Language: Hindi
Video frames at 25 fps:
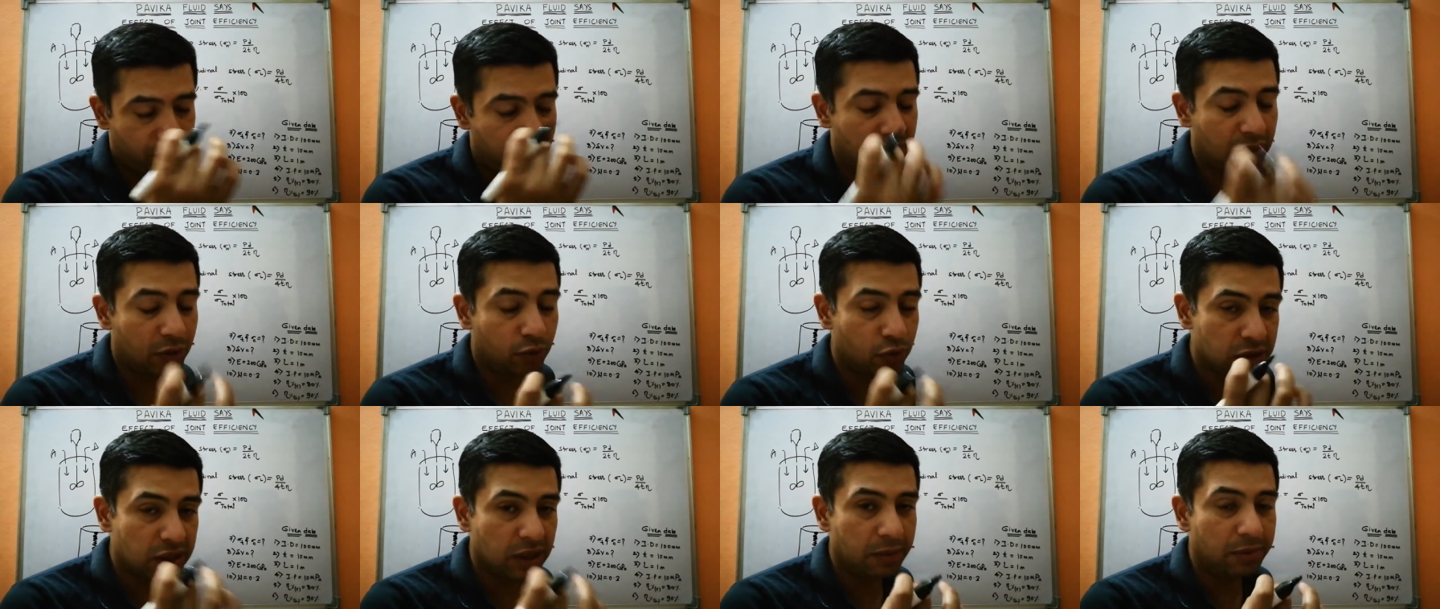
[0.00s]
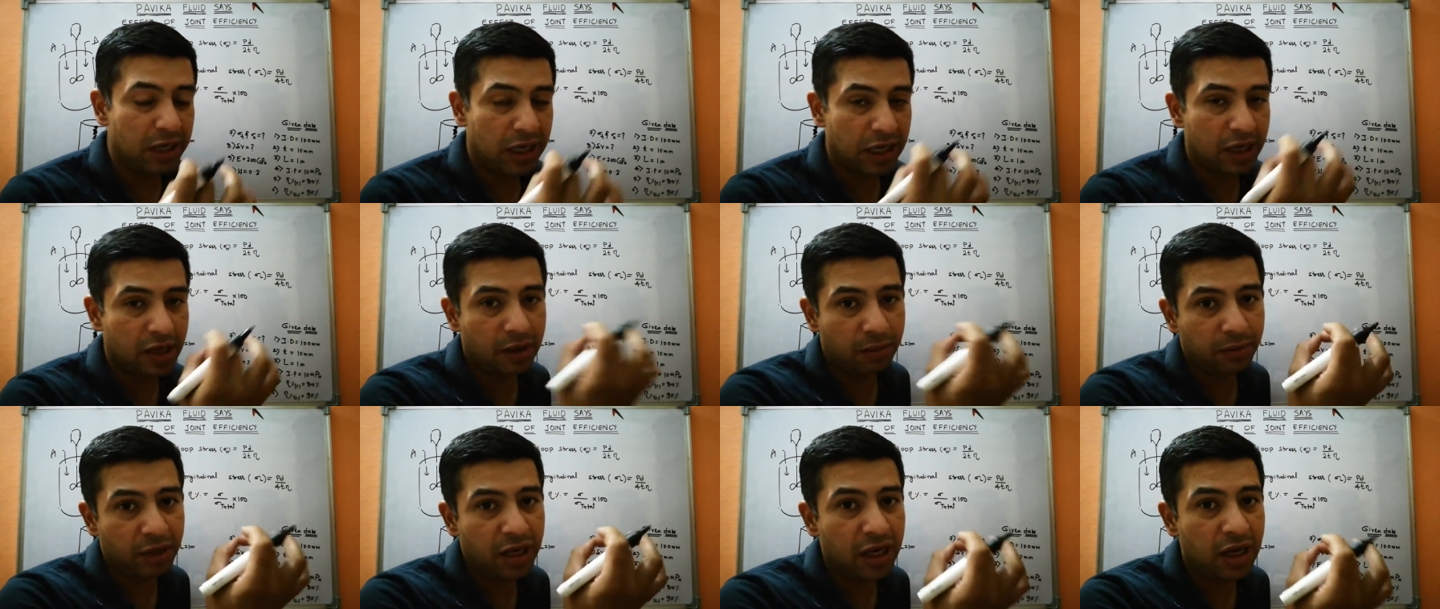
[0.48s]
मतलब उसका भी
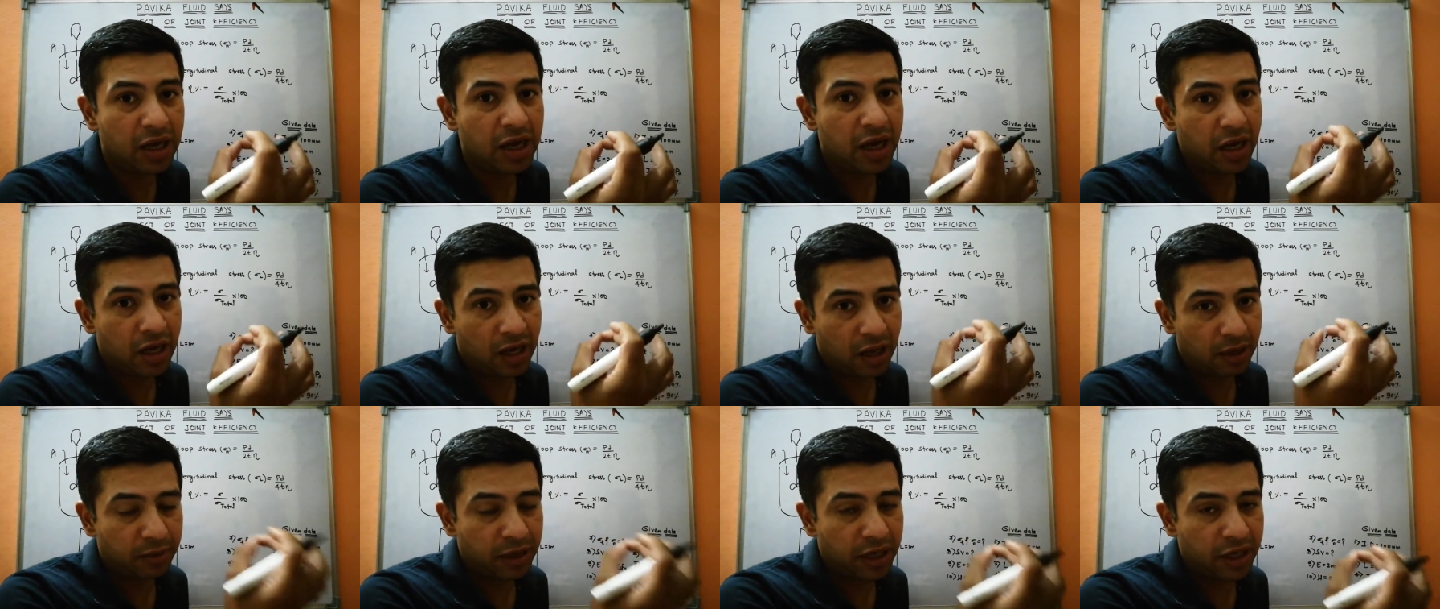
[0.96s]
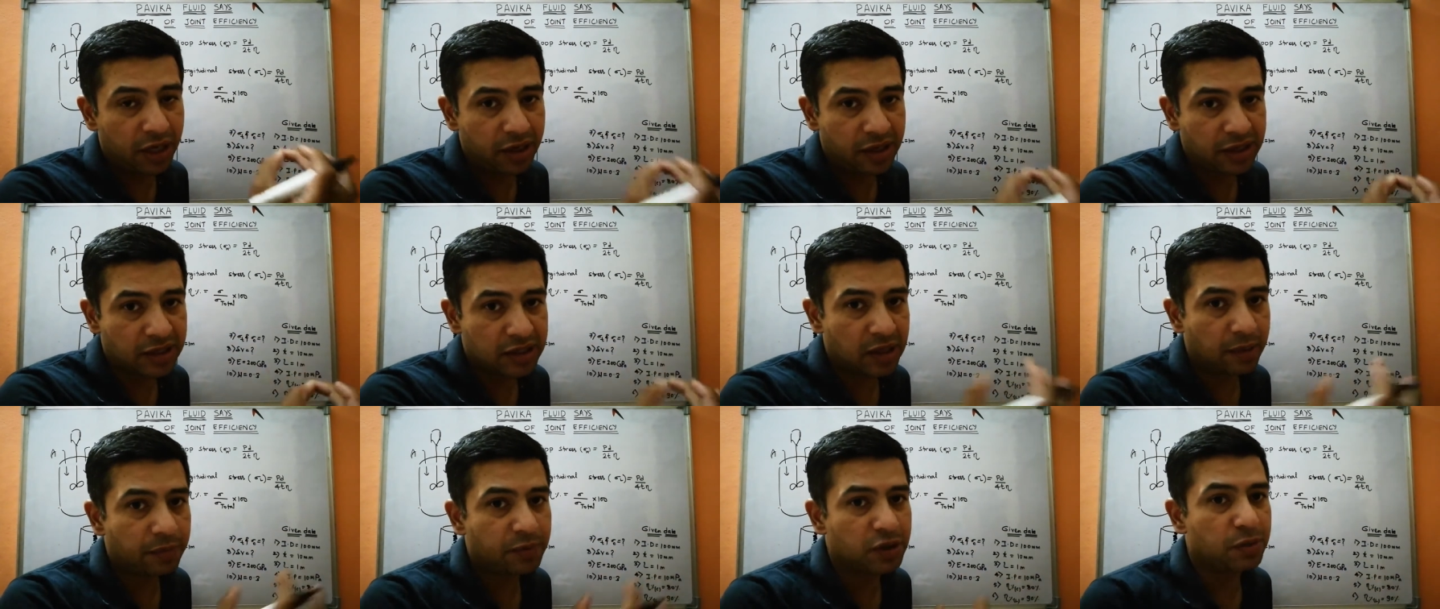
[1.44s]
लिंक हमें हमने
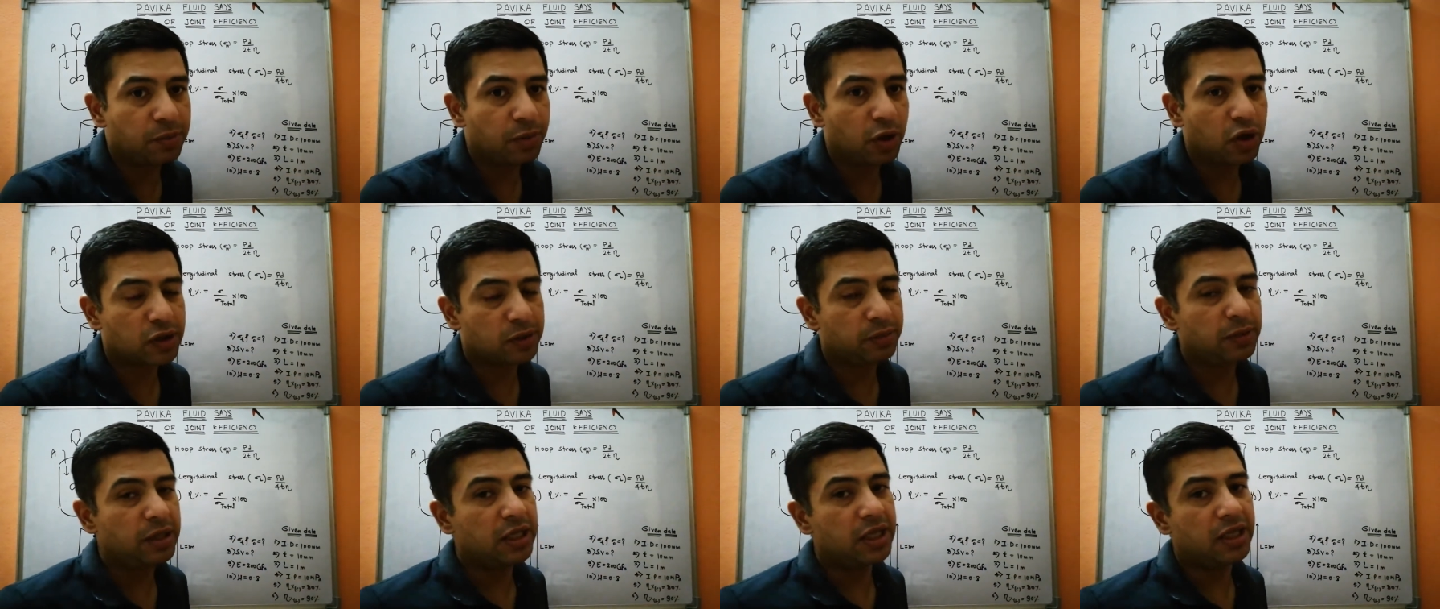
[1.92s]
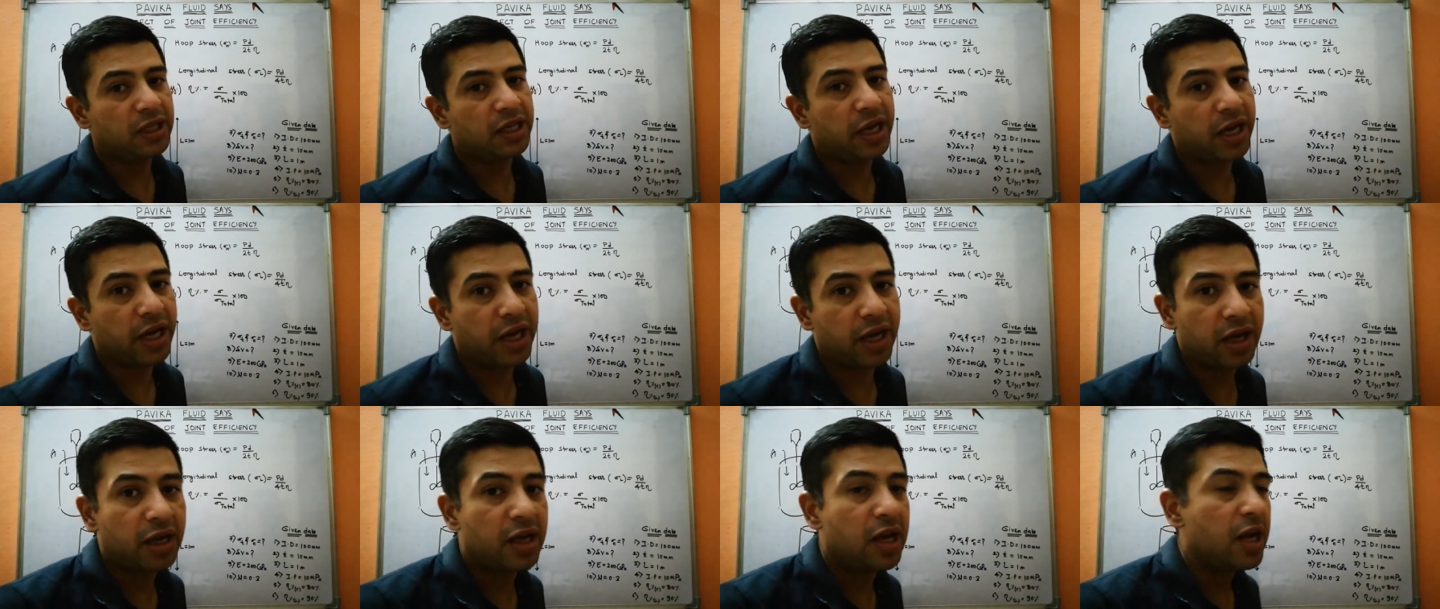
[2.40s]
डिस्क्रिप्शन बॉक्स में दे दिया
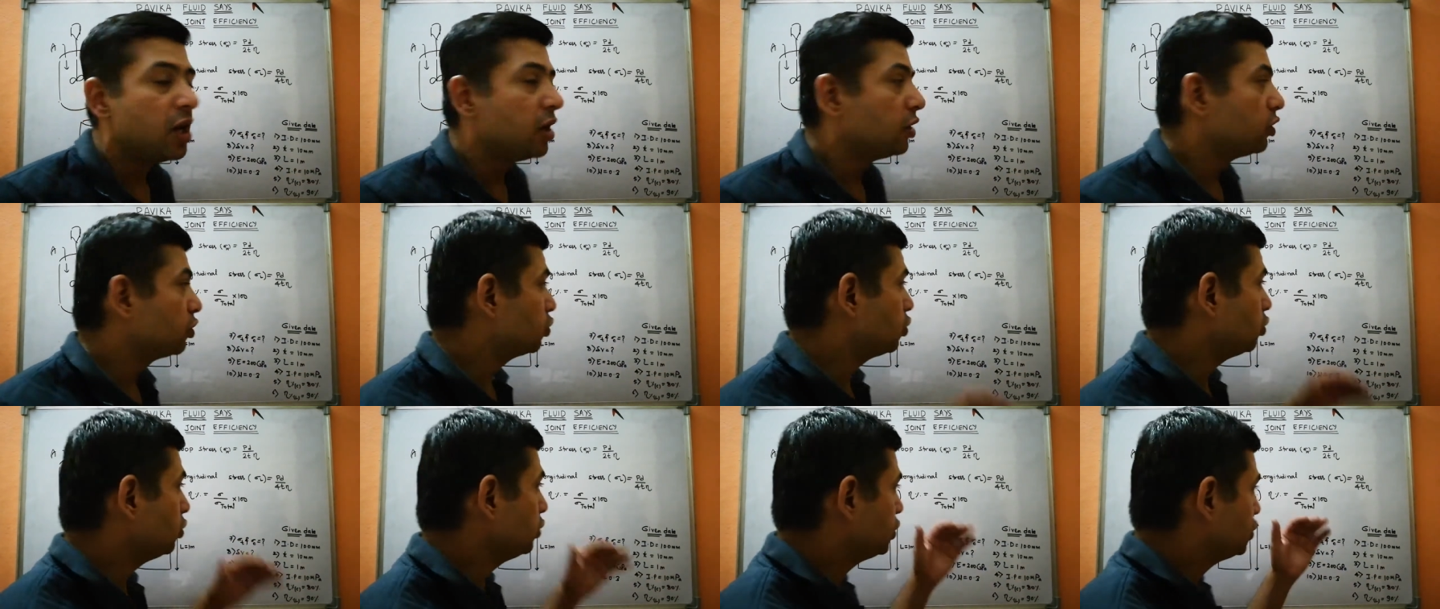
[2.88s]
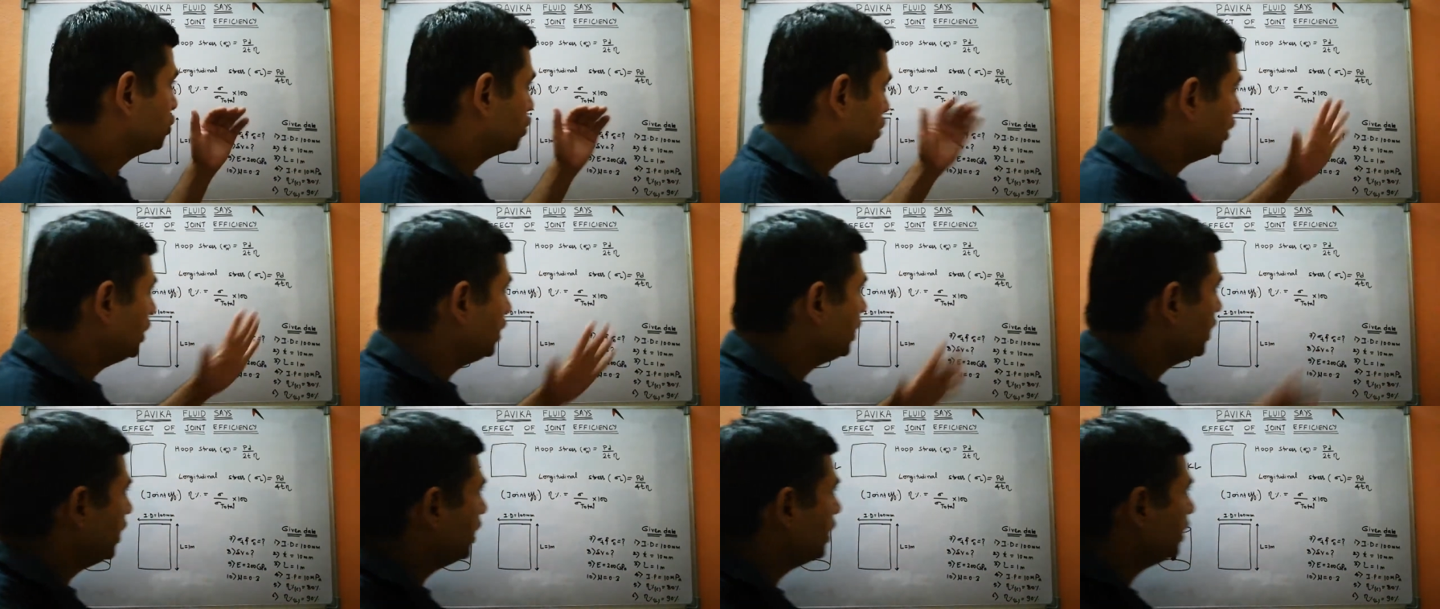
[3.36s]
गया है तो
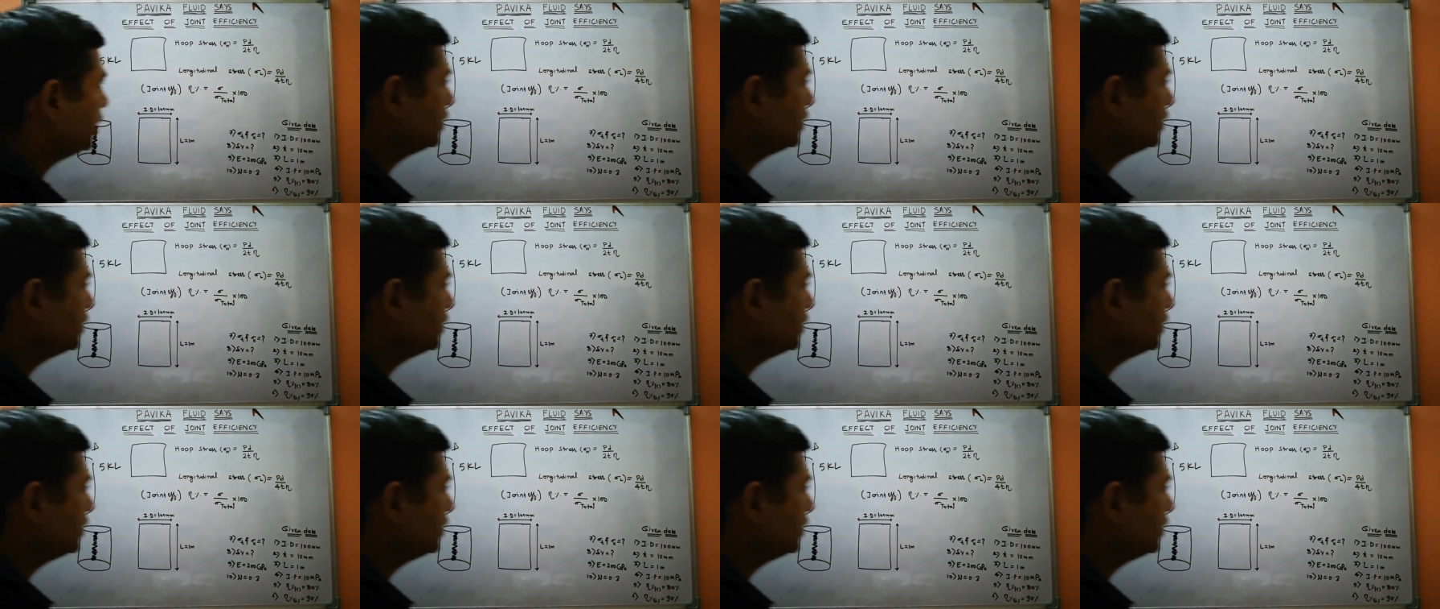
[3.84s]
चलिए